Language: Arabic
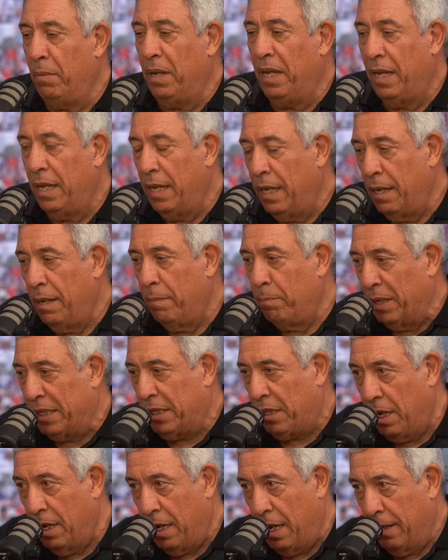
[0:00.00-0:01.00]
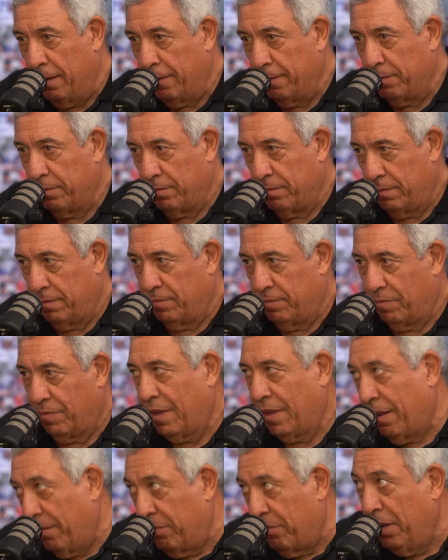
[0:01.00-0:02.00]
ما بطلنا
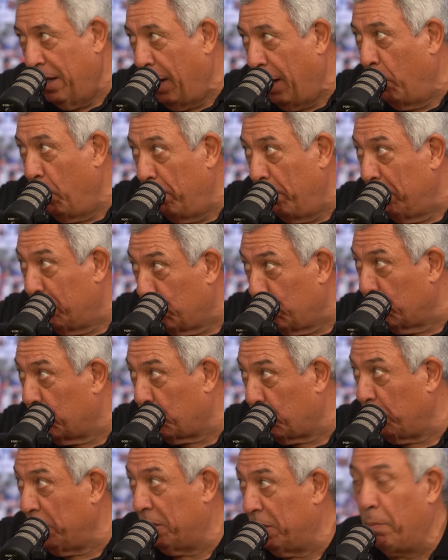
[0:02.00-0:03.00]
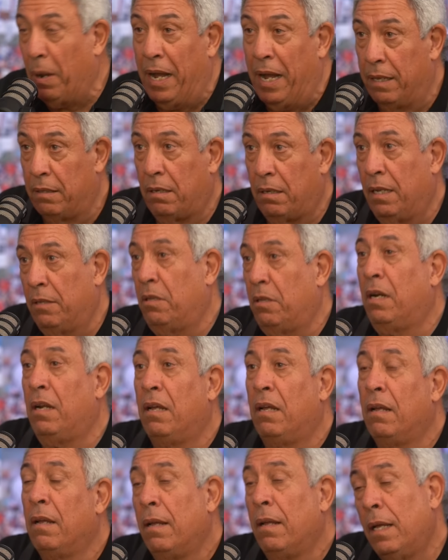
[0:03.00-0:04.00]
العوامل التسويد بعد خاطر
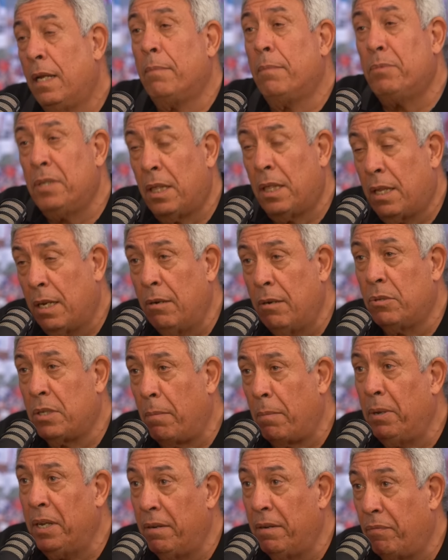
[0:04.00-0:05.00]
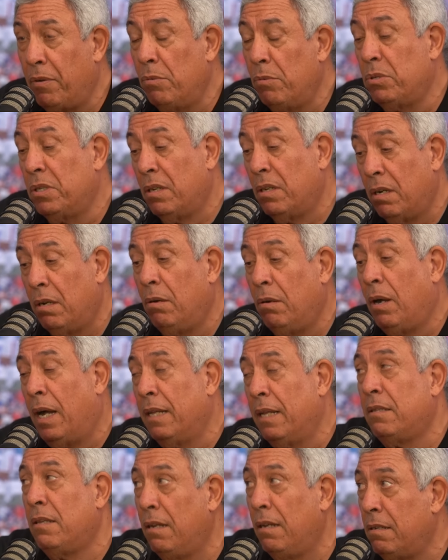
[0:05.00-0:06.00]
انا بديت 72 فوزي راهو
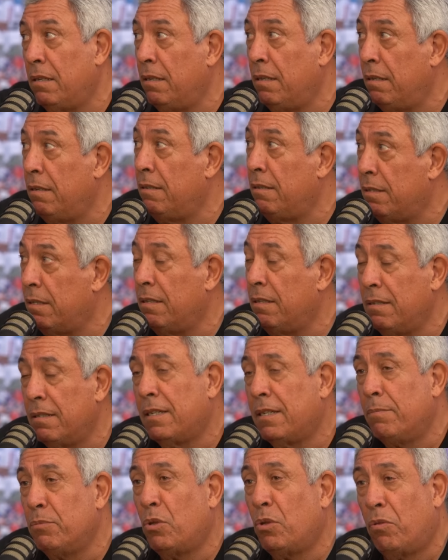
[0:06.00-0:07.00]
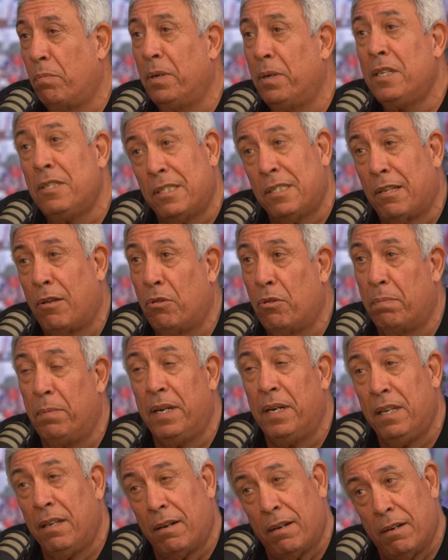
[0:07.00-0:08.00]
حتى 85
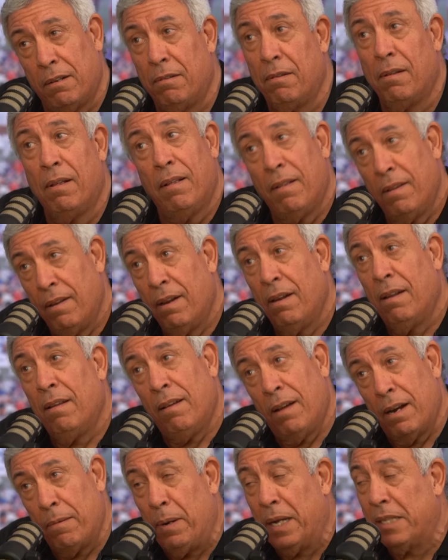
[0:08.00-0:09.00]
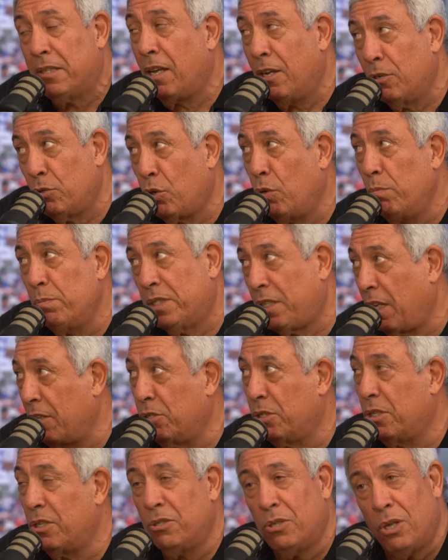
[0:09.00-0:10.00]
86 راهو 14 15
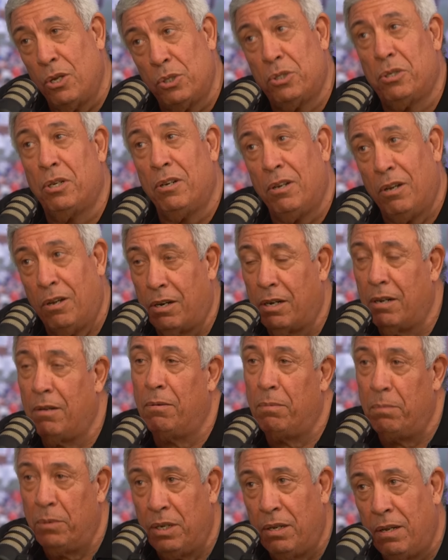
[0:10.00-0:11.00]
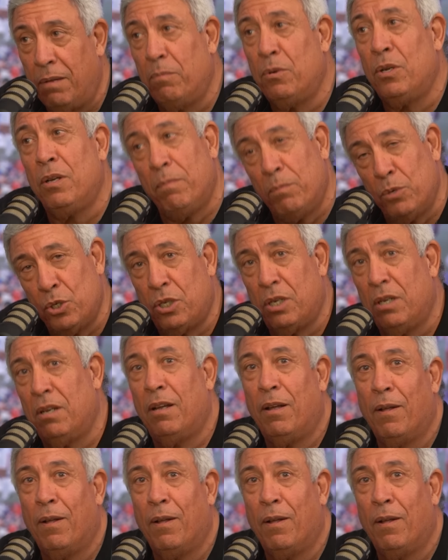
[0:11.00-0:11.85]
سيزون سينيور راهو مش